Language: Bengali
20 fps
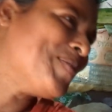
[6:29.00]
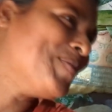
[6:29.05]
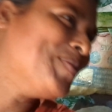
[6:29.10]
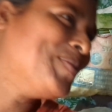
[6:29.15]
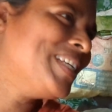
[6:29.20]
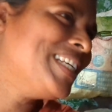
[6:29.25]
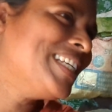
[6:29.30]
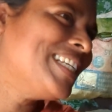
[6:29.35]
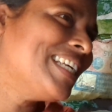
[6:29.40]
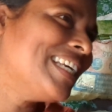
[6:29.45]

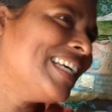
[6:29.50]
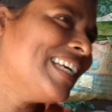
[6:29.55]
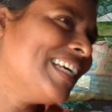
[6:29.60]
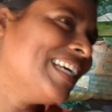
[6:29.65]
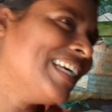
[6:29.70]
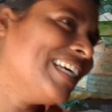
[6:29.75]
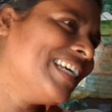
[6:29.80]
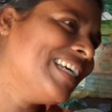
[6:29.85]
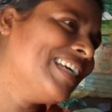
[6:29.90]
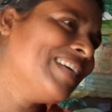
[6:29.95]
উনি সে
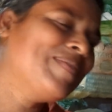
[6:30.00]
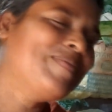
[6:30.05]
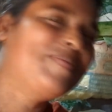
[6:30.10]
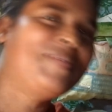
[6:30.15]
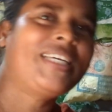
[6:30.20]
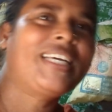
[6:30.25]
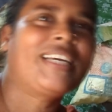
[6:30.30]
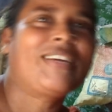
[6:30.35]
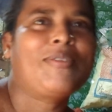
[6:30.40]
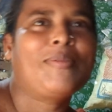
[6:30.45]

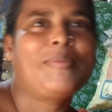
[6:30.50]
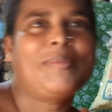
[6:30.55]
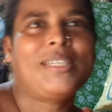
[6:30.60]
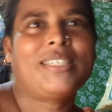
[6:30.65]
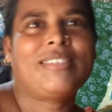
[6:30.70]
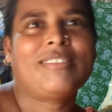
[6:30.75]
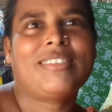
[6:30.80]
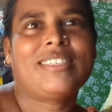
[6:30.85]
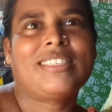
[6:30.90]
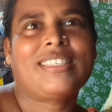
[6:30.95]
বিয়ে
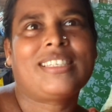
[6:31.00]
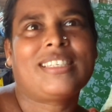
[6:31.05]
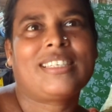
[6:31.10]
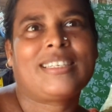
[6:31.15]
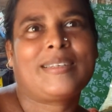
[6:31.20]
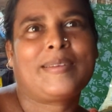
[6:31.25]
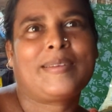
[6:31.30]
কমপ্লিট করেছে